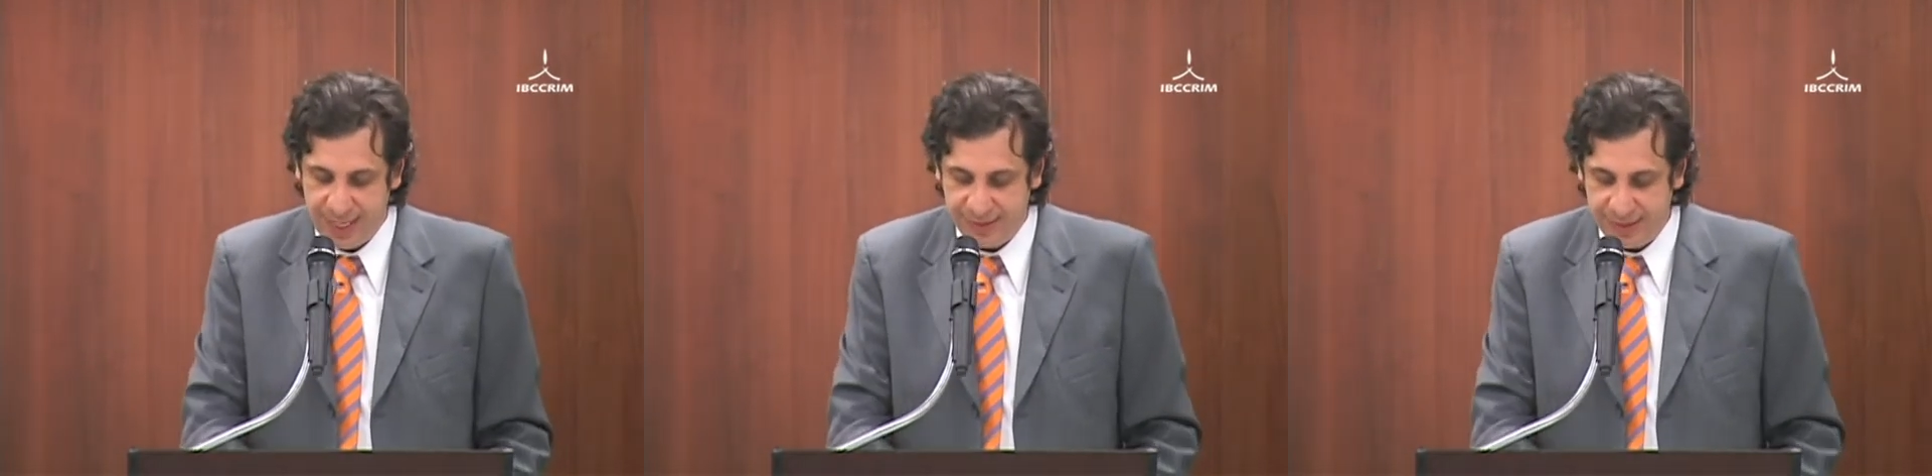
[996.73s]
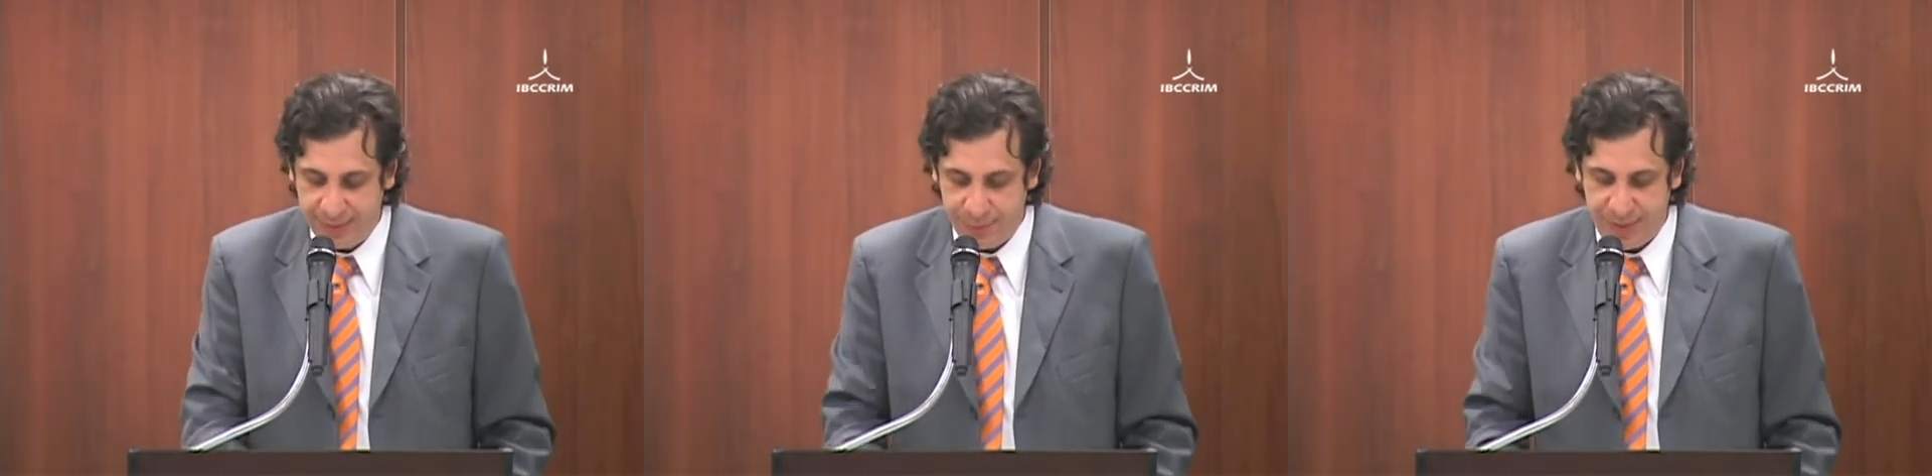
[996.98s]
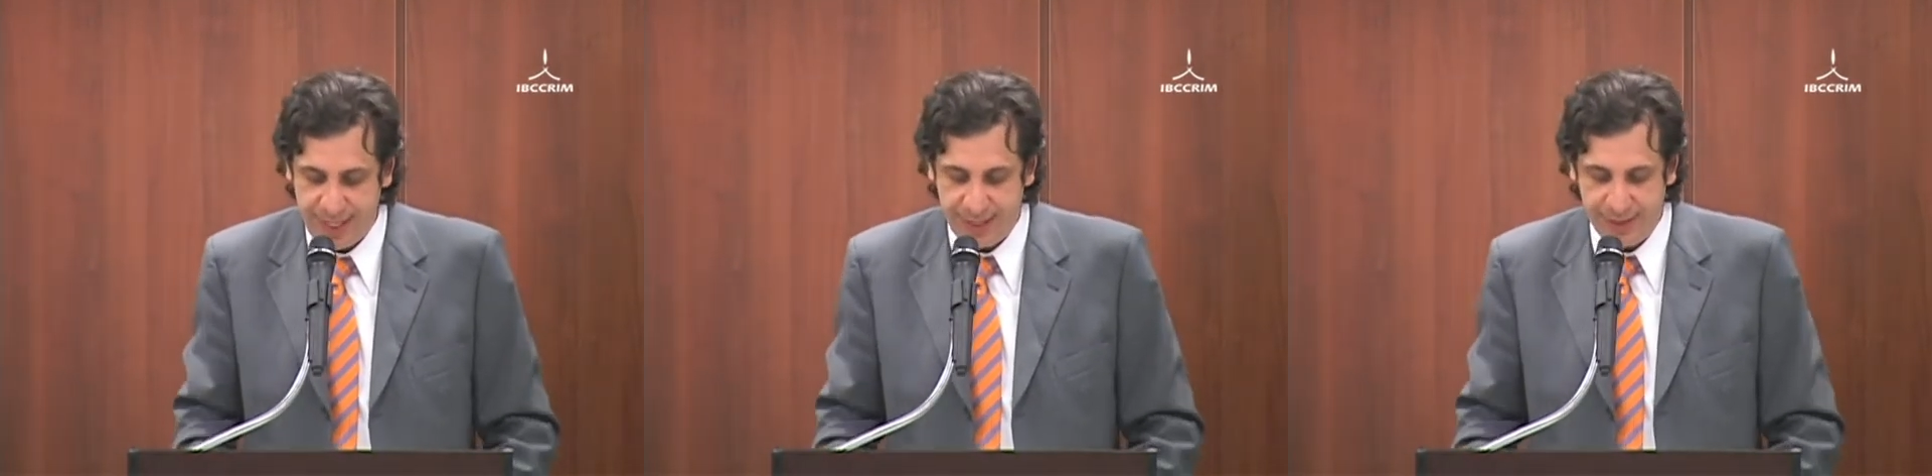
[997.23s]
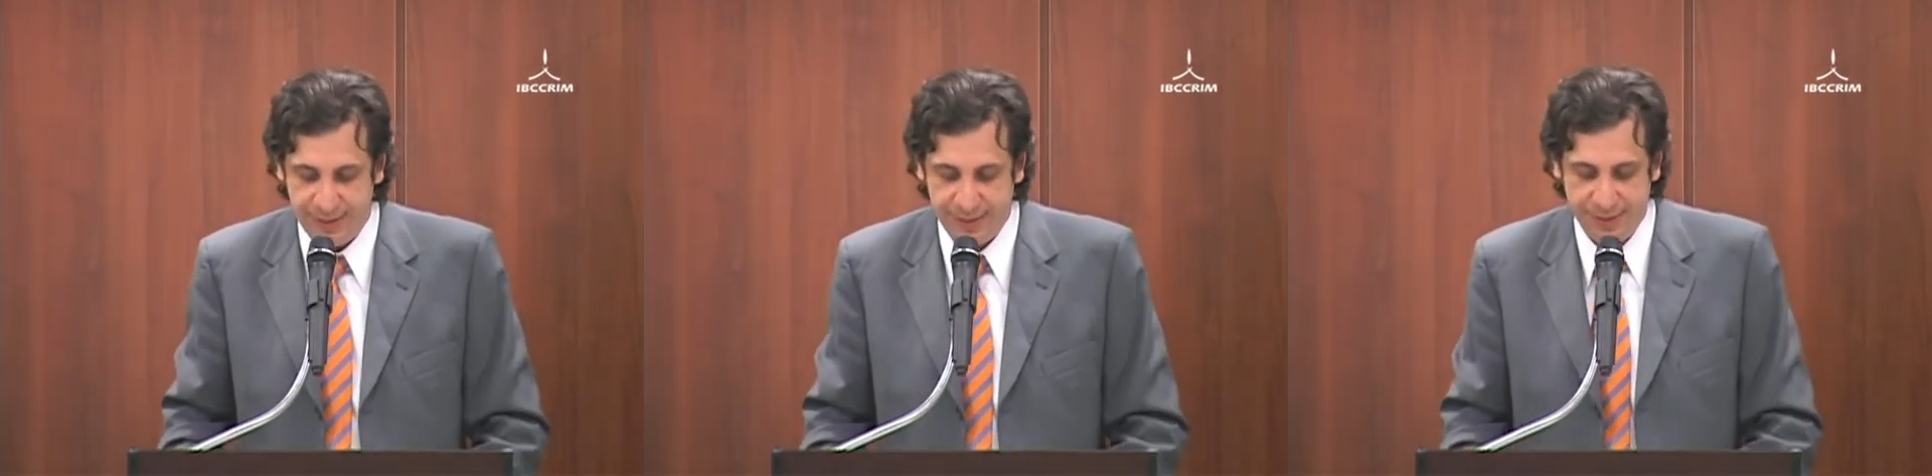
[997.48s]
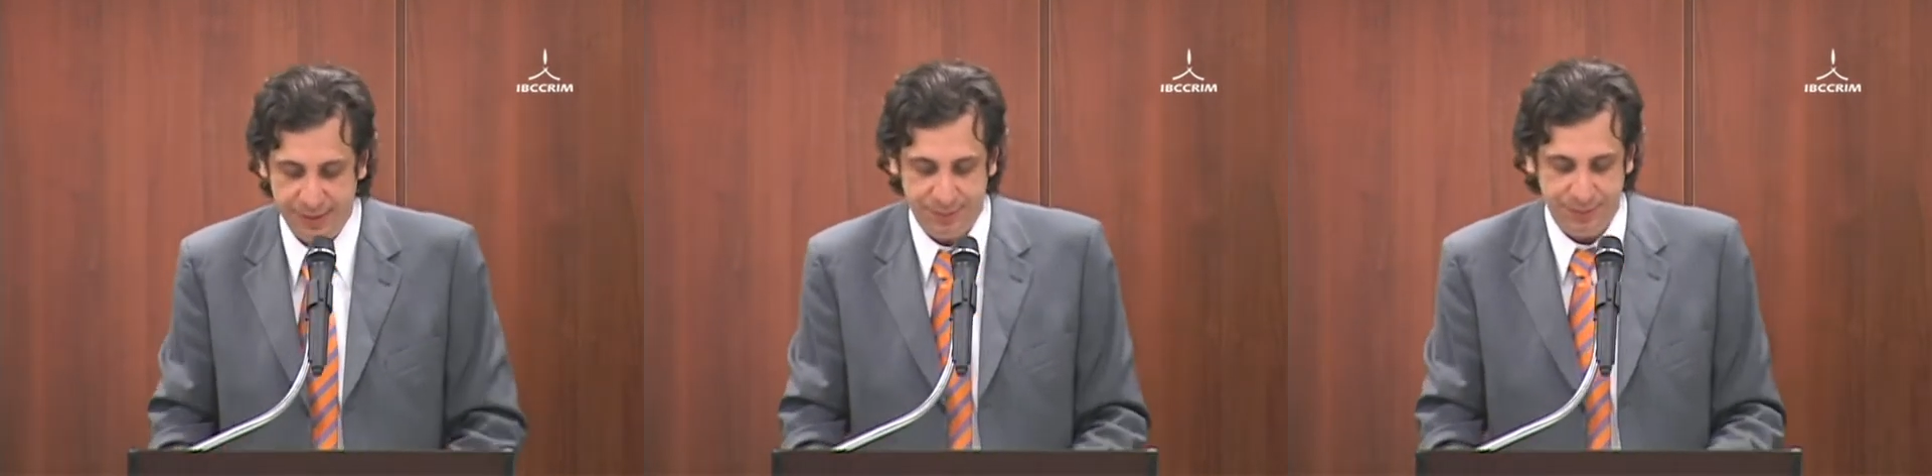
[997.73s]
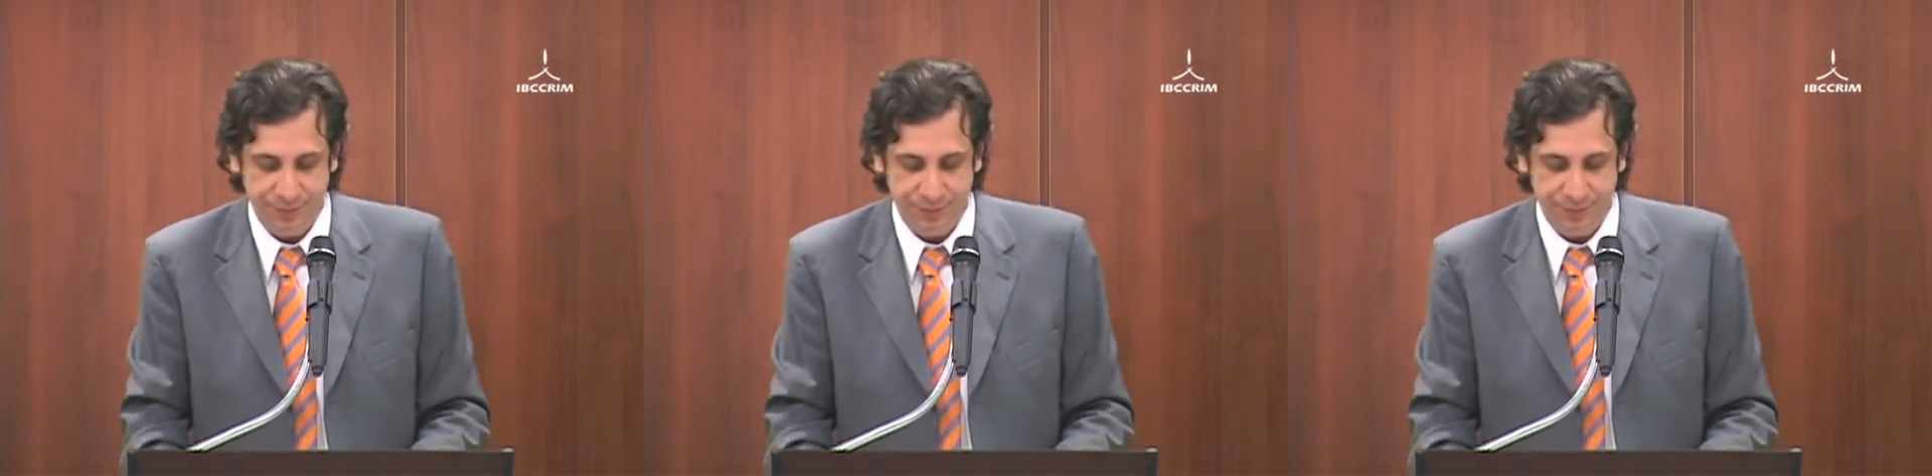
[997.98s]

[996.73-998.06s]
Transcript: essas penas?